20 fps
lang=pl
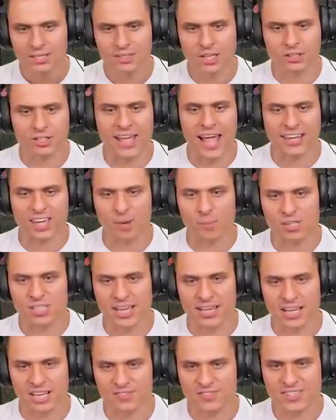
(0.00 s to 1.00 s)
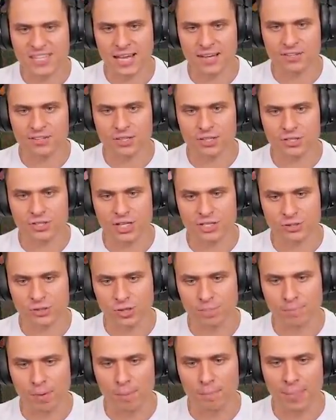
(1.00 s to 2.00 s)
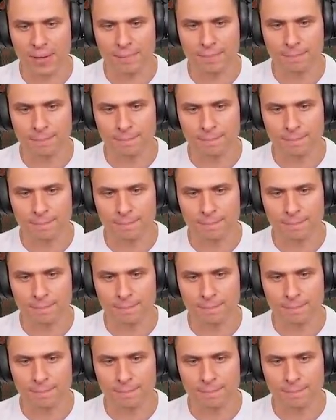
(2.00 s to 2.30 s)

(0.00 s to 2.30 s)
No to jak ją oceniasz w skali 1 do 10 tą pompę?